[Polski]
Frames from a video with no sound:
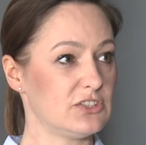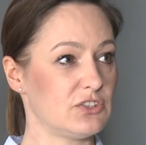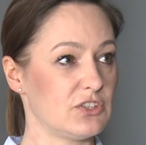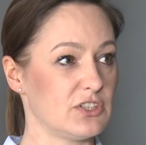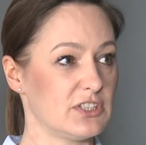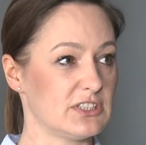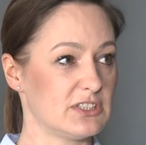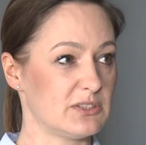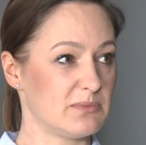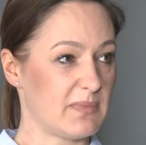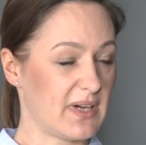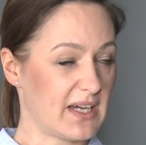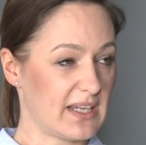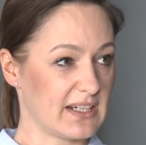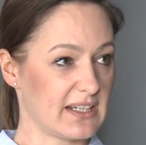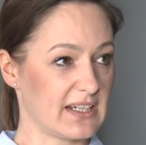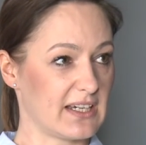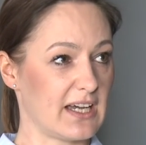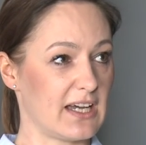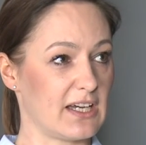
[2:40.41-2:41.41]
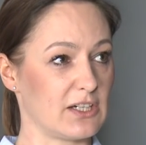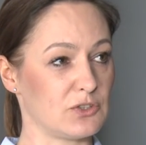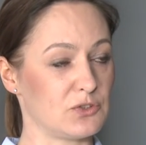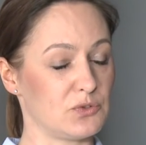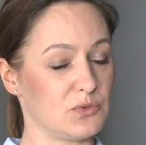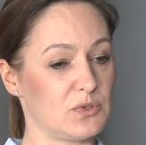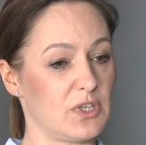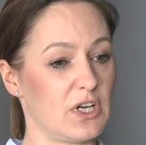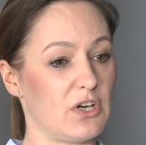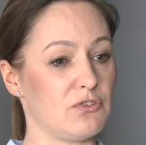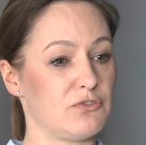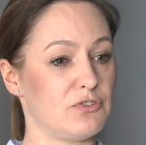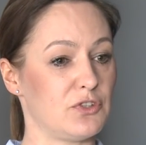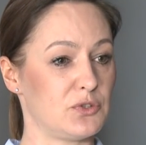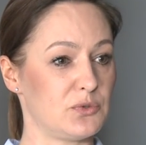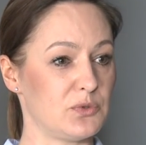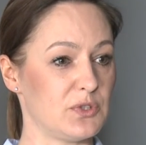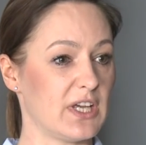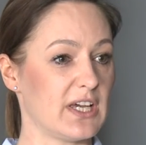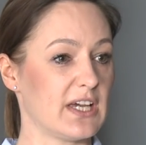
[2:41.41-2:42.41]
To jest marka, która
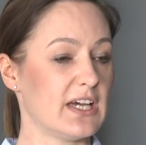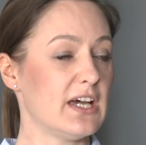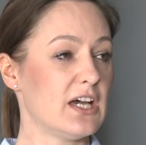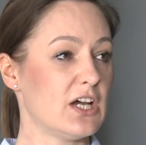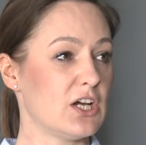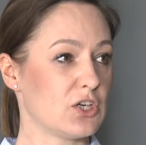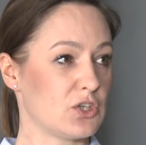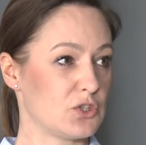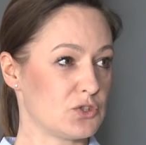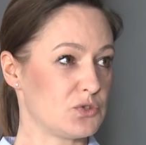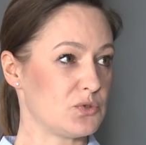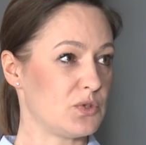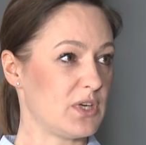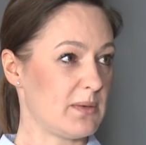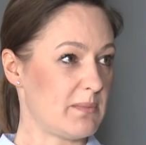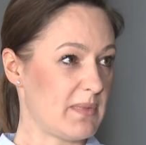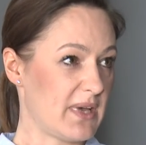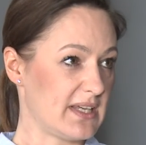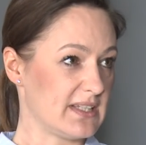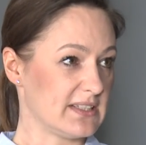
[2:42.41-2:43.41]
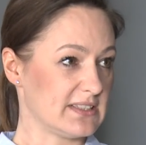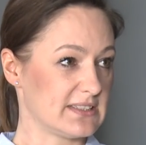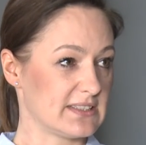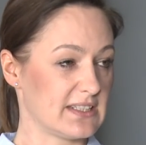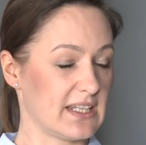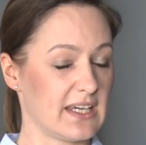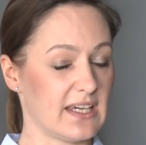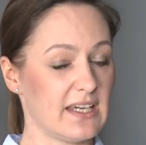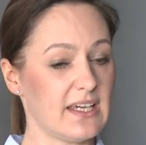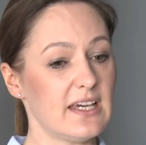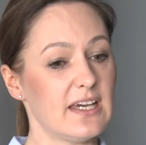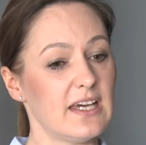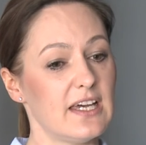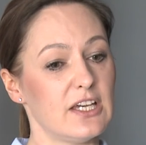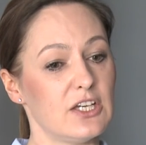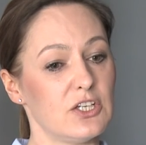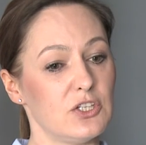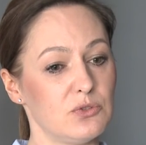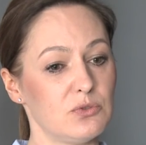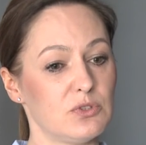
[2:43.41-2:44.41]
oferuje koszule męskie
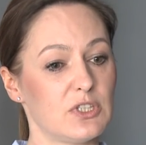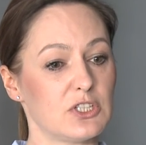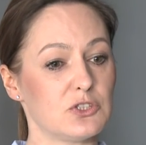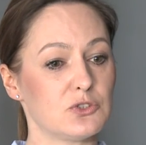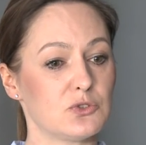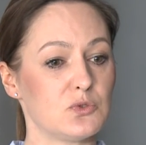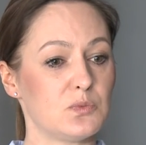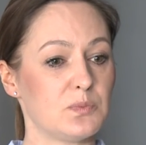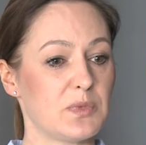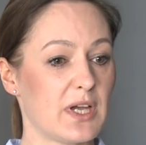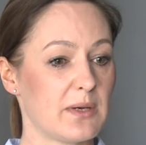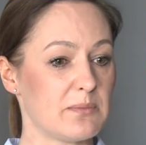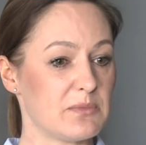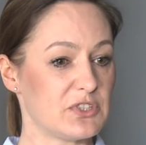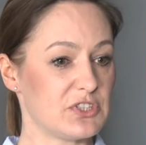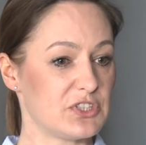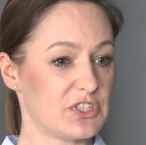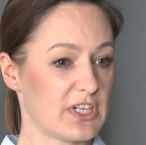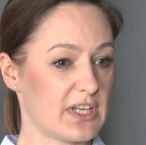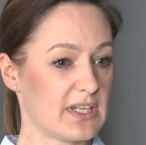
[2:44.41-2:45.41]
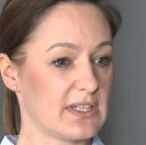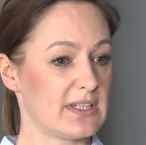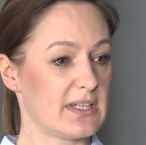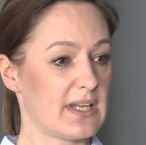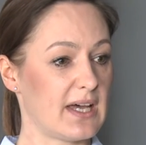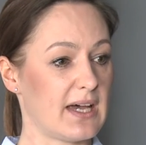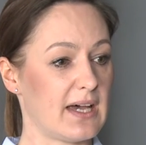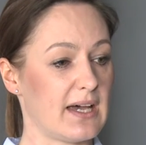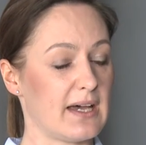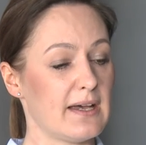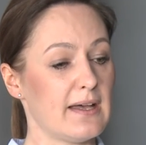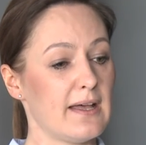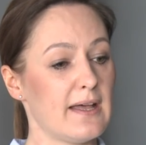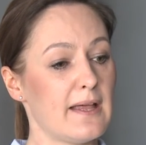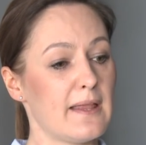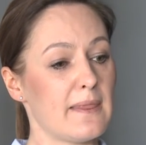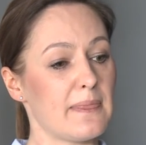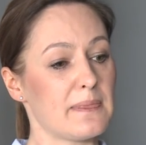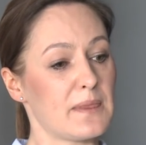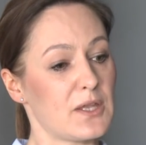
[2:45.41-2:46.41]
i tutaj skupiamy się na
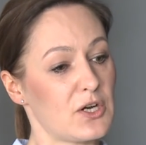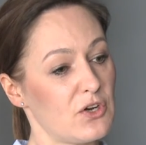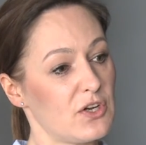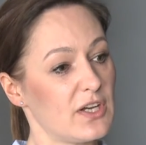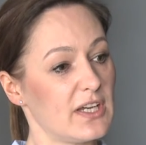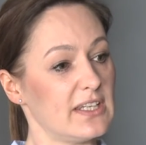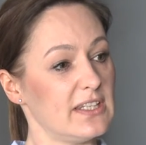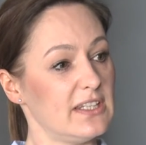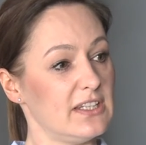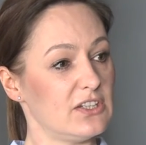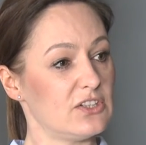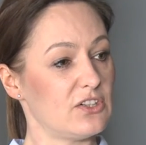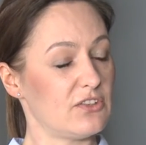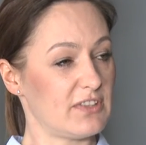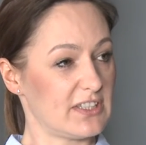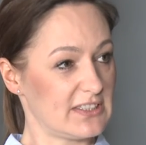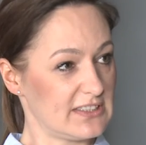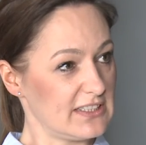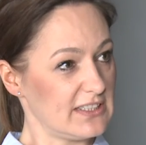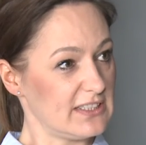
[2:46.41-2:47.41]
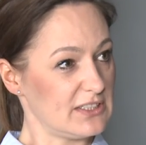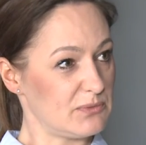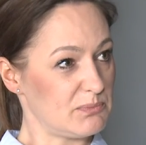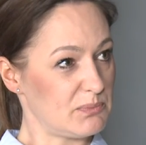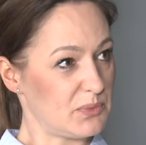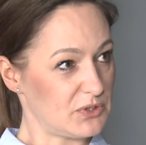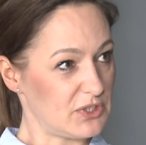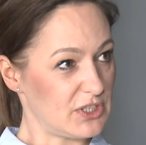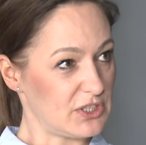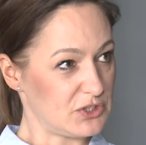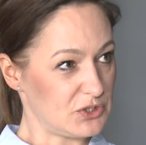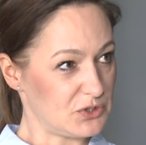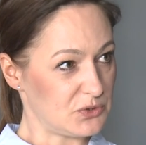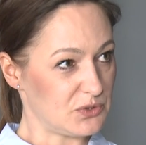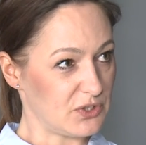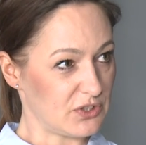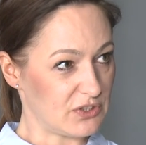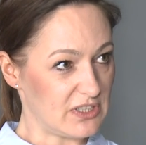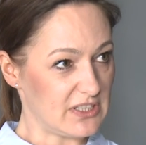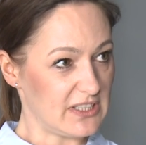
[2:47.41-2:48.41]
trochę innowacyjnym
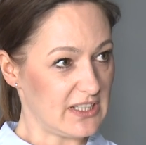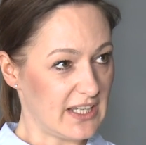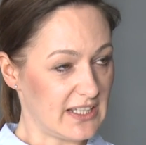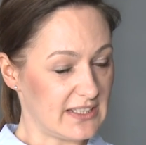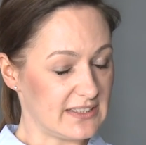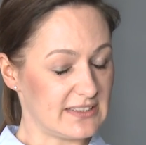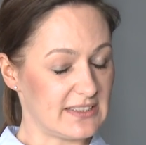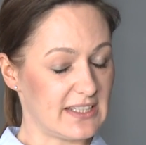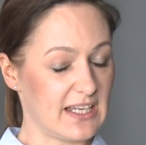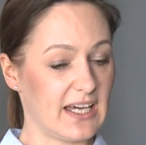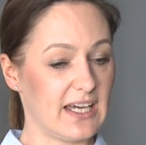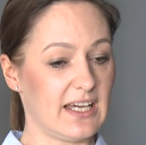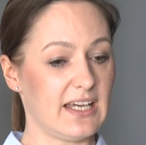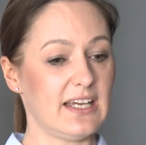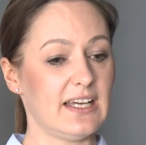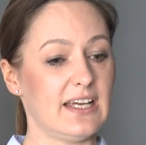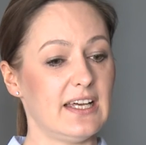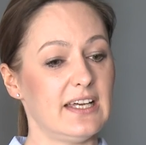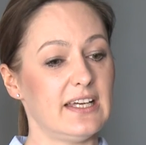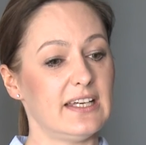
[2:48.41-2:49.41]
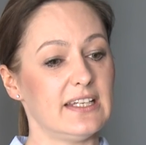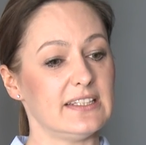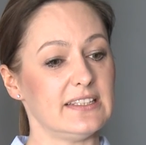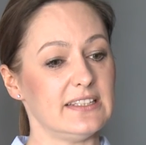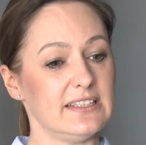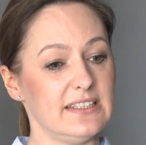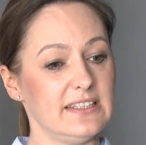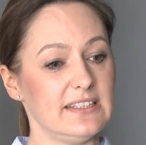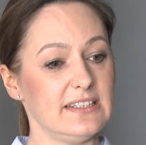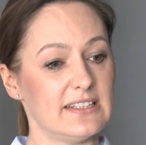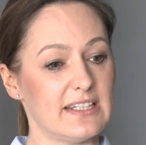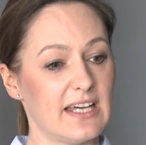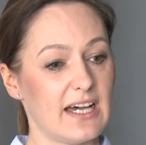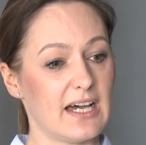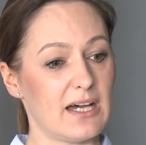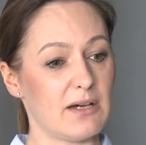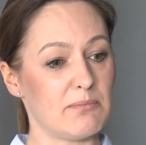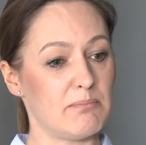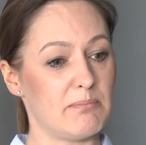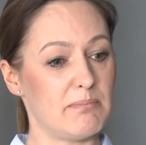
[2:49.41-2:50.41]
podejściu do klienta i
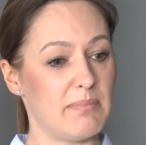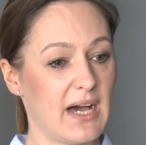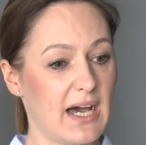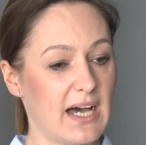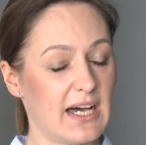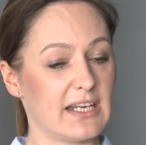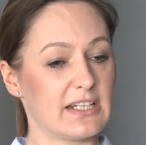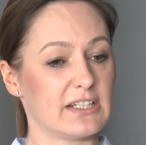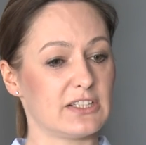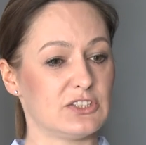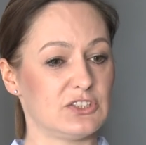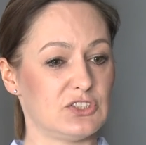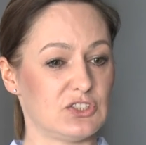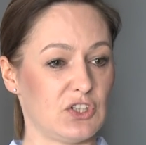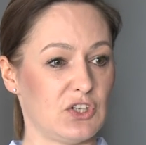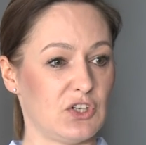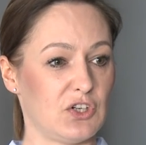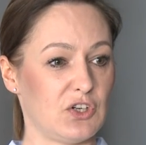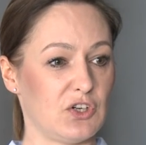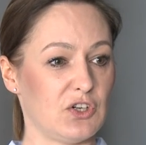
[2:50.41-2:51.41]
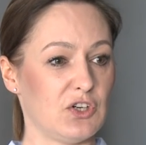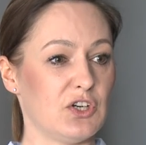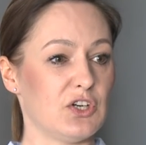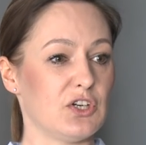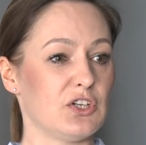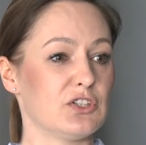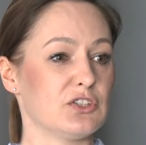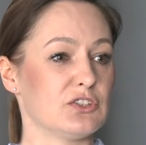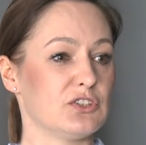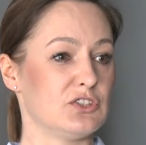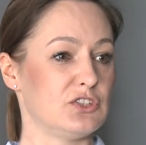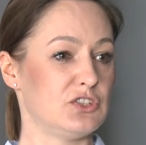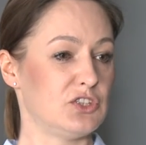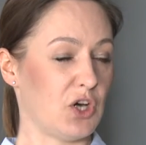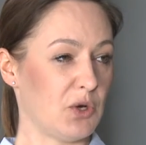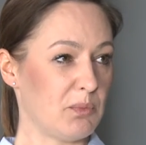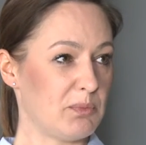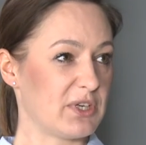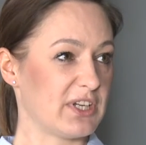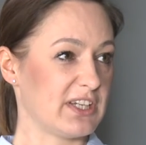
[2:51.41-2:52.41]
na bardzo
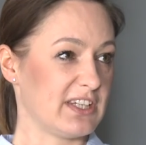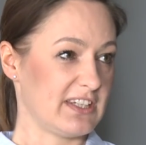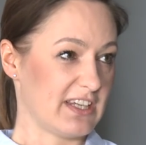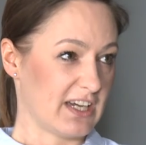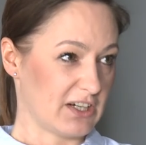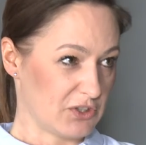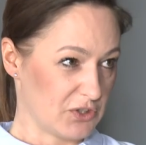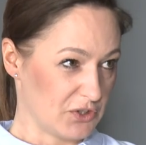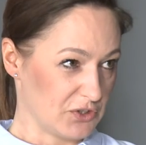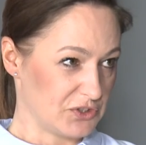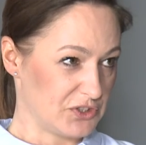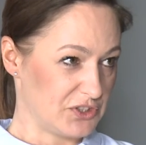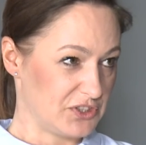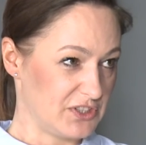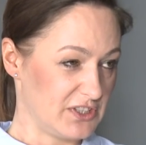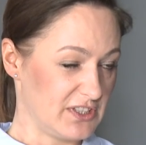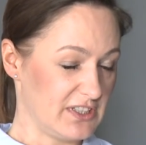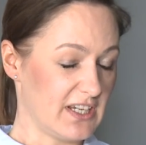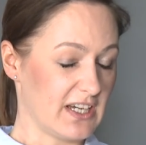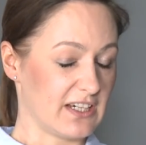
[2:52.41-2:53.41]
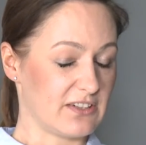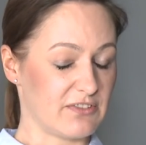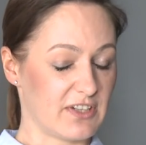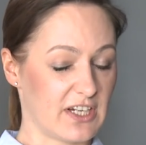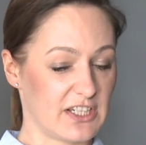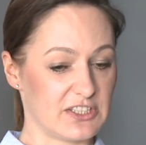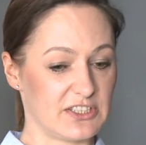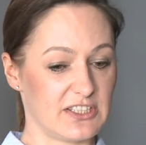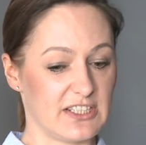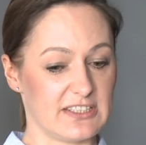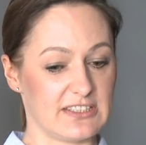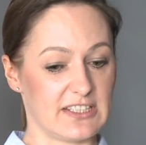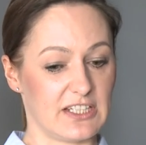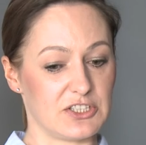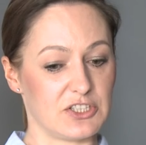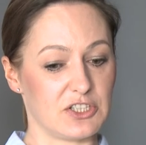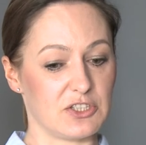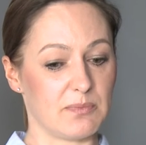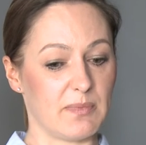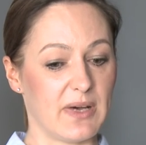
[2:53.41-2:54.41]
dobrej jakości, jak w każdej z
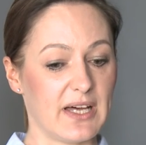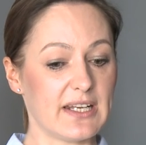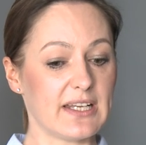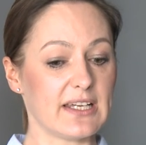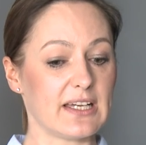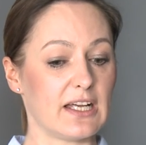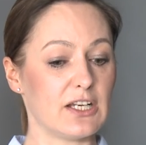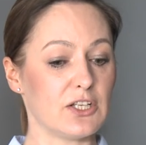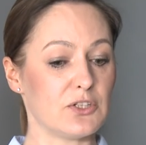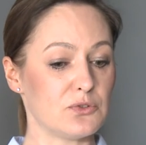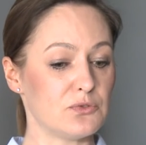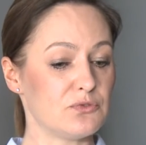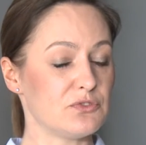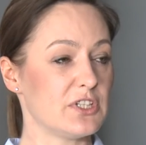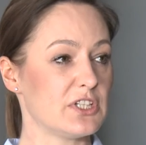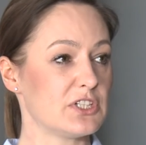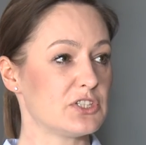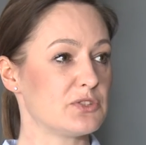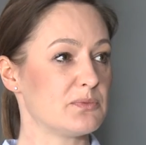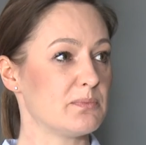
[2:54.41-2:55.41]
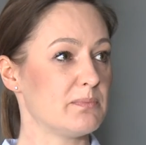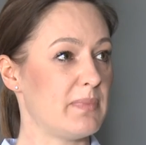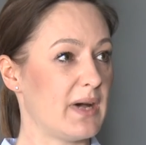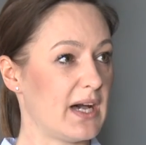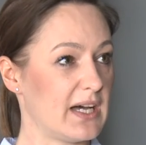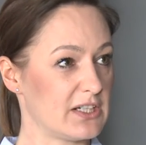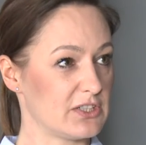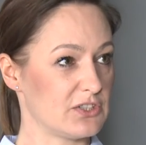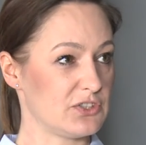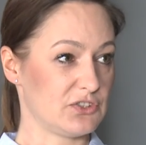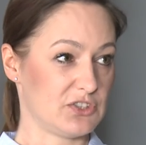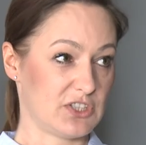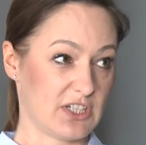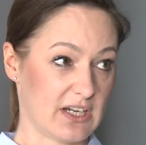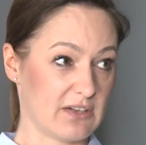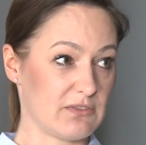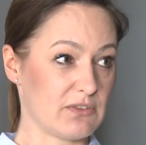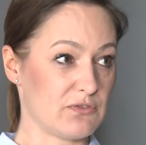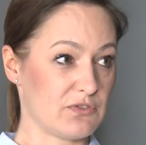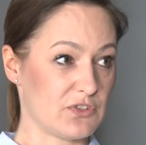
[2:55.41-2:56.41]
naszych marek, ale również bardzo
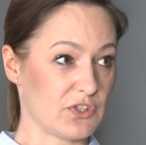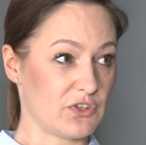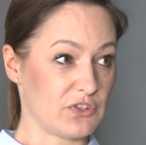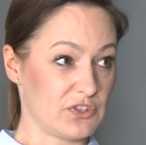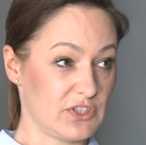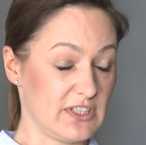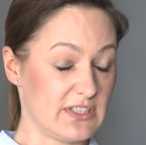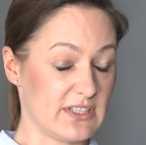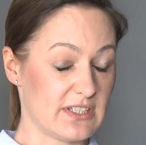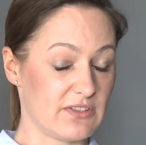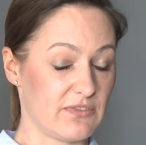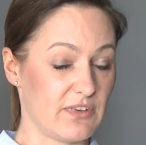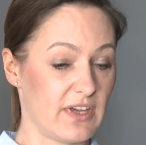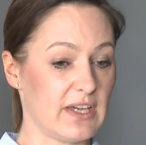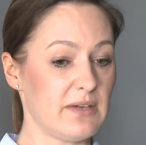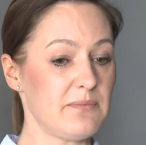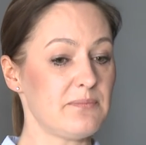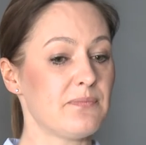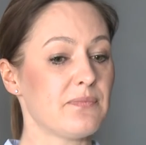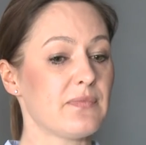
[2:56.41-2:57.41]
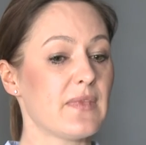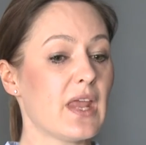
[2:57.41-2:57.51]
ciekawym wzornictwie.